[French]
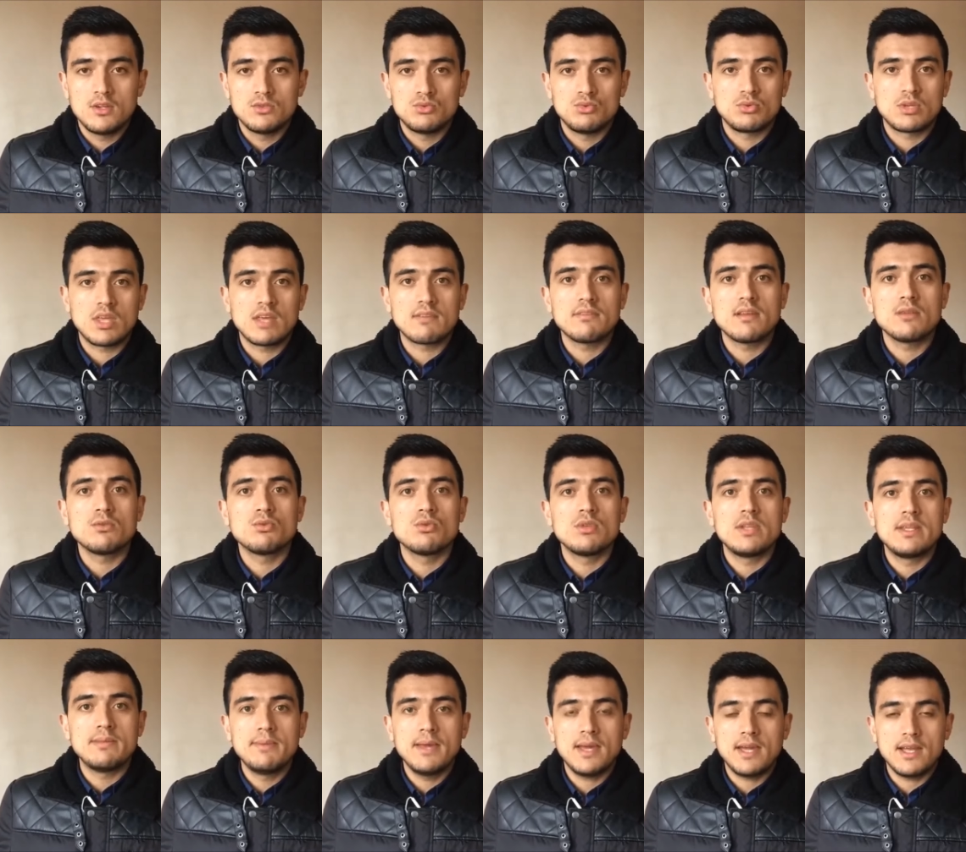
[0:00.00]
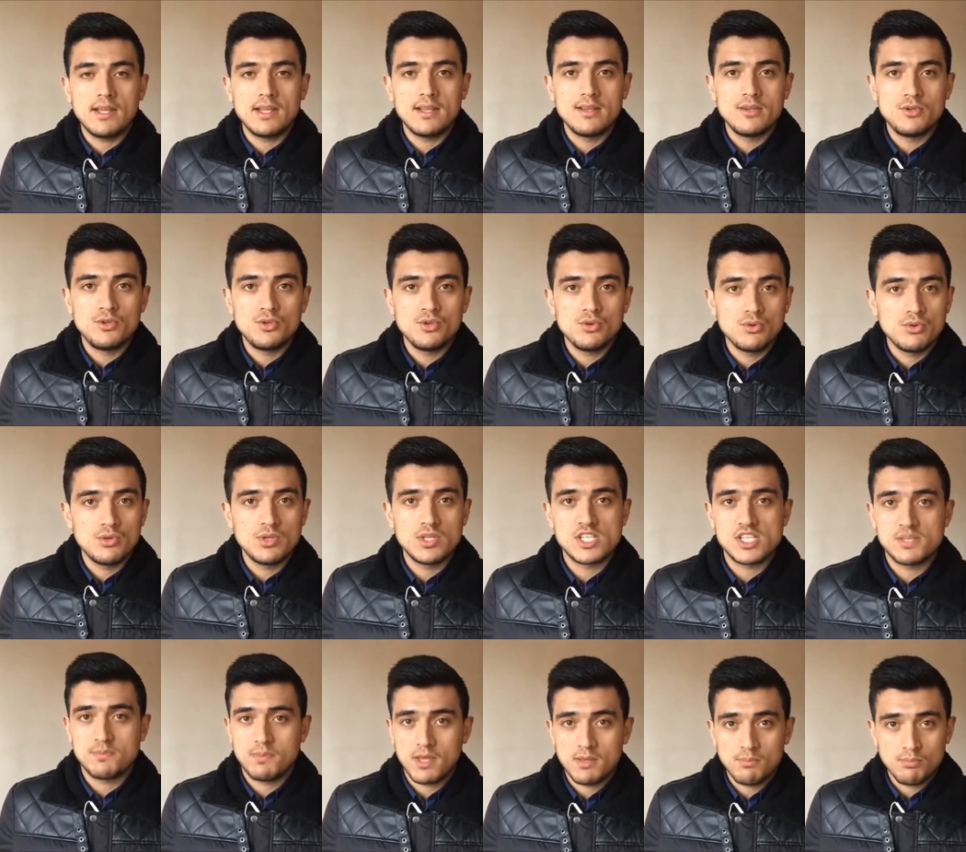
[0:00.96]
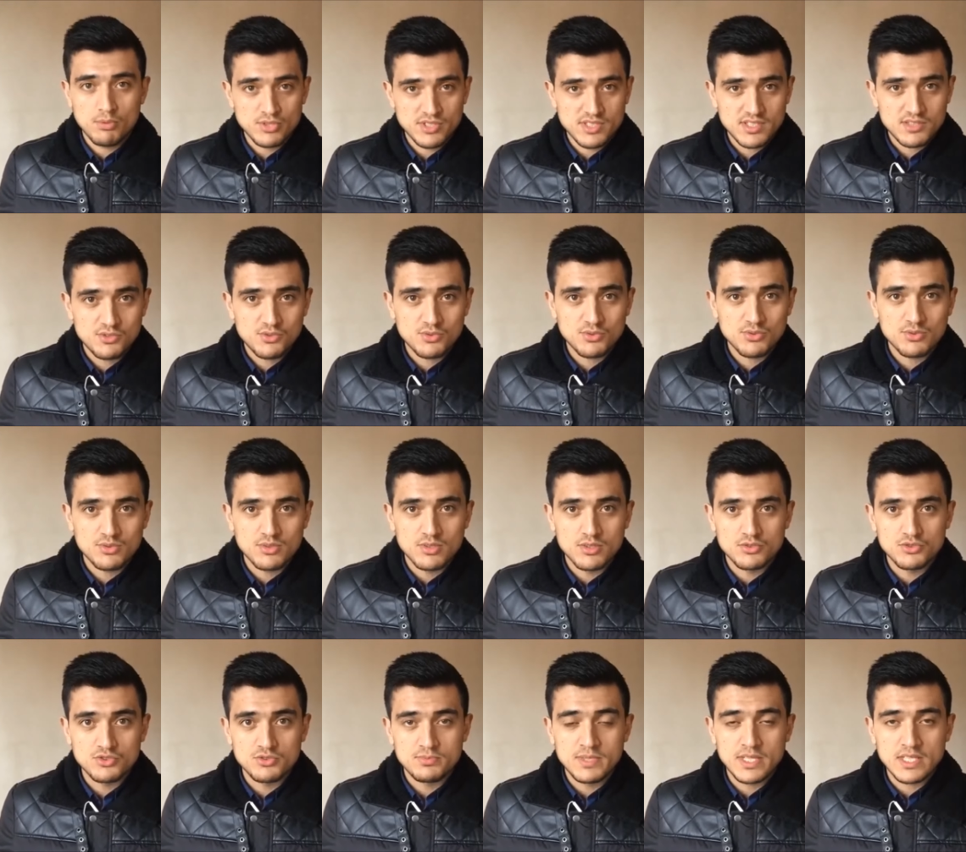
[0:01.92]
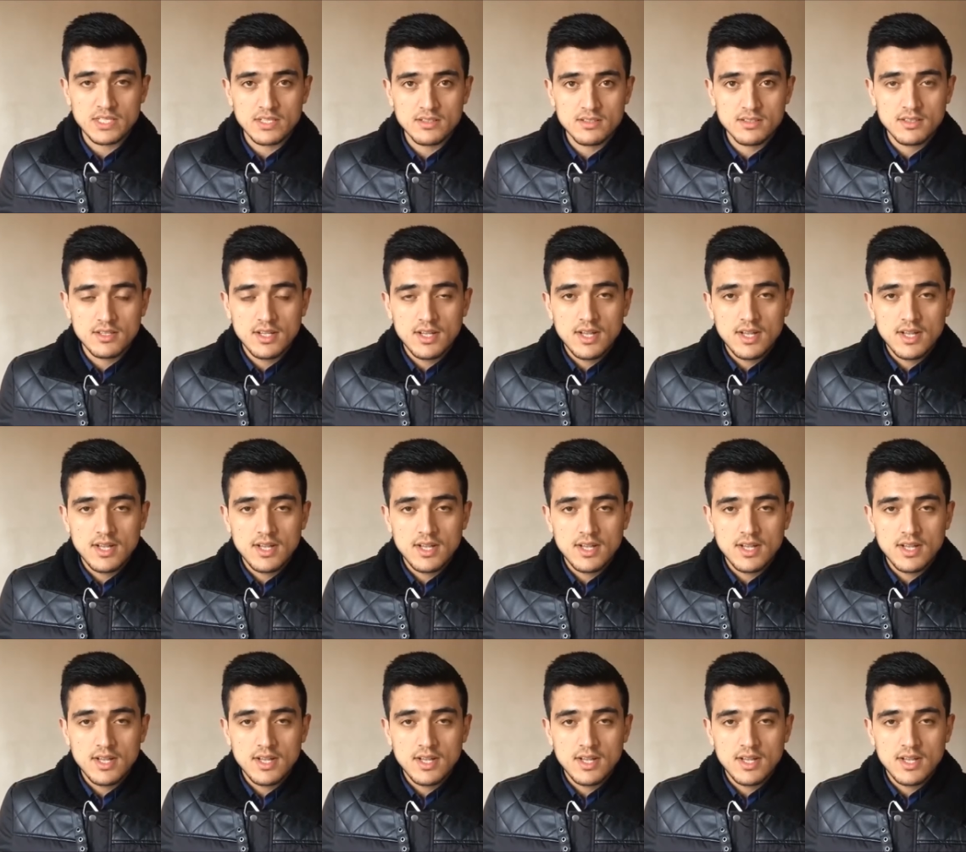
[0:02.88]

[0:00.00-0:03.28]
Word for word: Donc elle vient de libérer les lieux et j'ai pris possession euh, du bien.